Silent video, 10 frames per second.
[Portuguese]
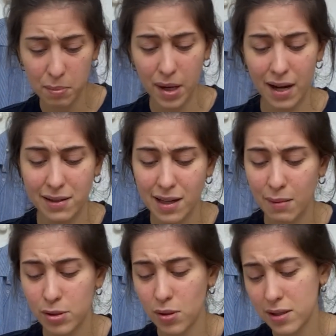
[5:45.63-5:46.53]
em paz,
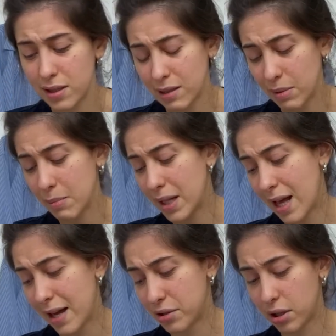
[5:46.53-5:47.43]
sabe? Só aceita minha
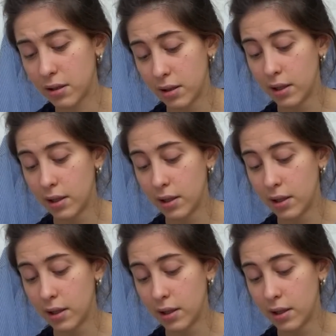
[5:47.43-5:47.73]
embalagem.